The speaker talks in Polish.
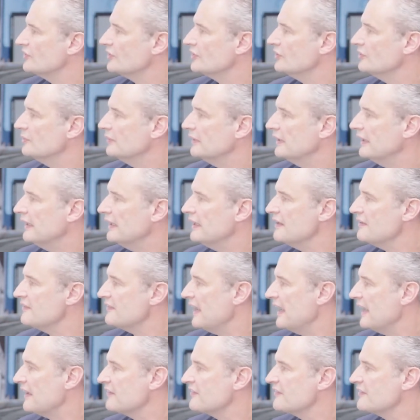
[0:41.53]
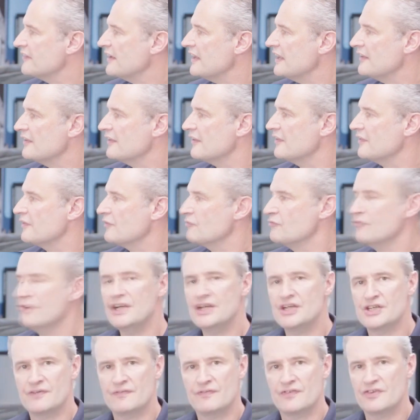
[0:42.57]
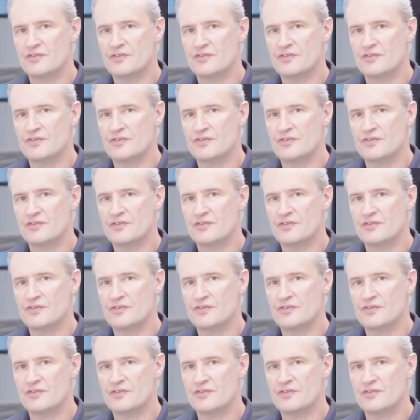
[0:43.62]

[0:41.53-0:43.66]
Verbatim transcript: Jeżeli dobierzemy niewłaściwy adapter,